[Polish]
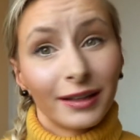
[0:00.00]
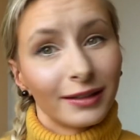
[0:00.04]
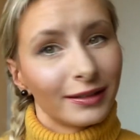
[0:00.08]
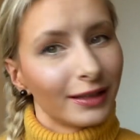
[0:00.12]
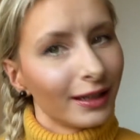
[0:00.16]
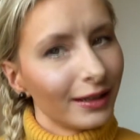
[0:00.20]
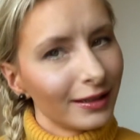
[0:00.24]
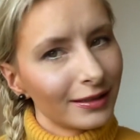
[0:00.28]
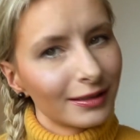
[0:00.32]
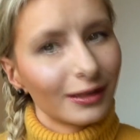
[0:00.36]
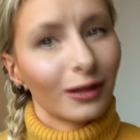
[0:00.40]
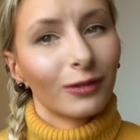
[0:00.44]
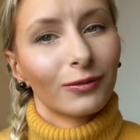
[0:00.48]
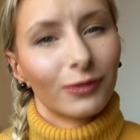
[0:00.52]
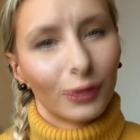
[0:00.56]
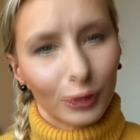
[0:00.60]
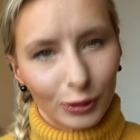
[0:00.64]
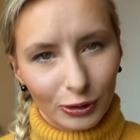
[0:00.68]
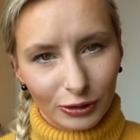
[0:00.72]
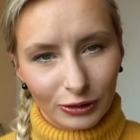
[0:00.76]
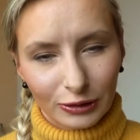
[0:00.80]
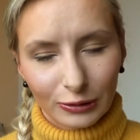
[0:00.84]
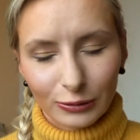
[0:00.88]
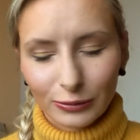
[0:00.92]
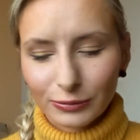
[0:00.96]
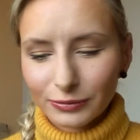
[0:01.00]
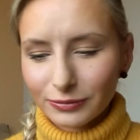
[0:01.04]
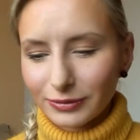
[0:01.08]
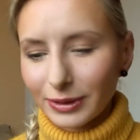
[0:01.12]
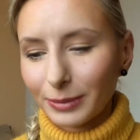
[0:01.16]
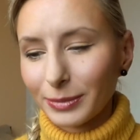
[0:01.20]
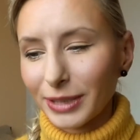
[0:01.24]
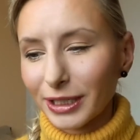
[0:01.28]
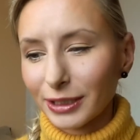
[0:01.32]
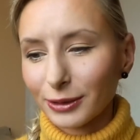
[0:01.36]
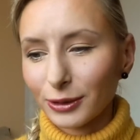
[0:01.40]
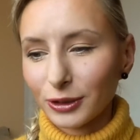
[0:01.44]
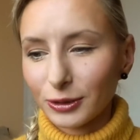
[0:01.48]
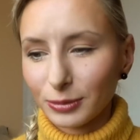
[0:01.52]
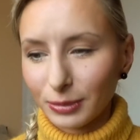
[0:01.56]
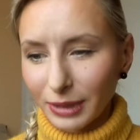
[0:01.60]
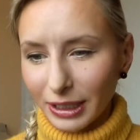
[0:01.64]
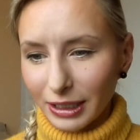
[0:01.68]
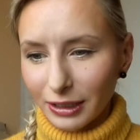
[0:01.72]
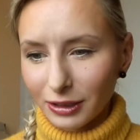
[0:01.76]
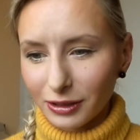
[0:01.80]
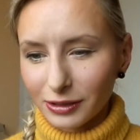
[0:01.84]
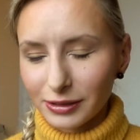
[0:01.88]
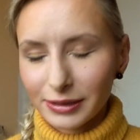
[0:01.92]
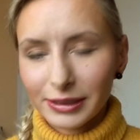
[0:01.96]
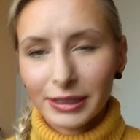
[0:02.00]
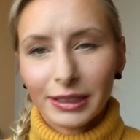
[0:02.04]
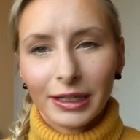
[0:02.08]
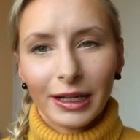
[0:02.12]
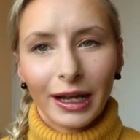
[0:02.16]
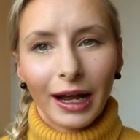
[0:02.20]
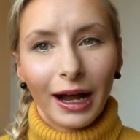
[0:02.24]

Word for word: nie jest nowością, wiem jak to śmierdzi,